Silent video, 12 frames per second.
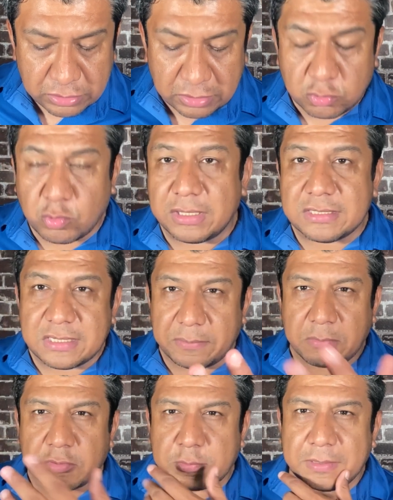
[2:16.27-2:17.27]
de los cuales ya
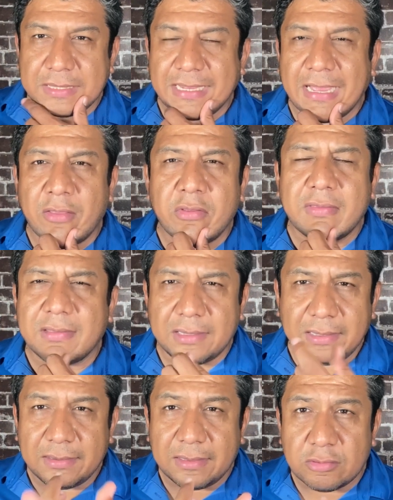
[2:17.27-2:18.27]
habíamos platicado y de,
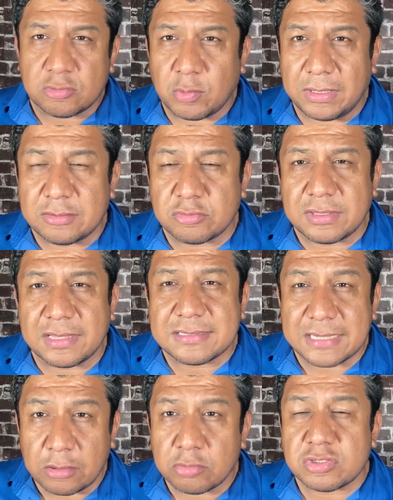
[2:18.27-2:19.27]
y de los cuales ustedes
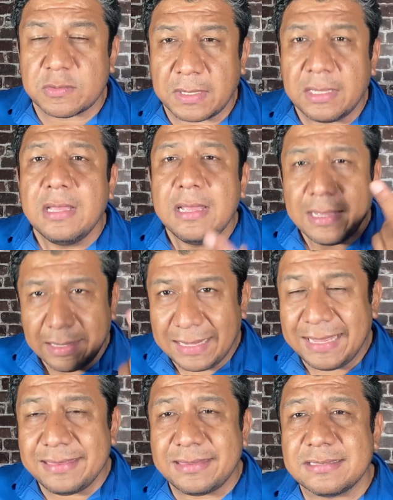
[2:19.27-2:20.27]
ya inclusive
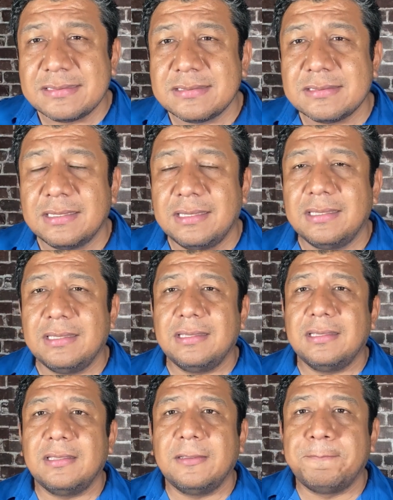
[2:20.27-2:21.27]
antes,
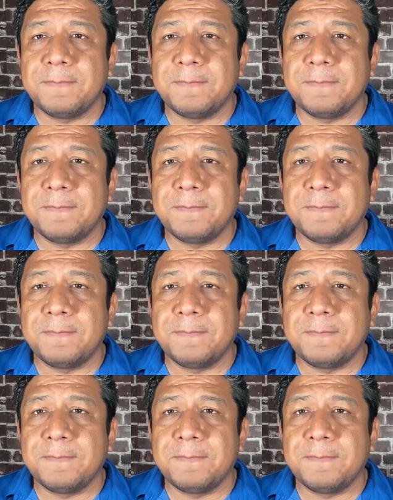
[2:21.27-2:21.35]
eh,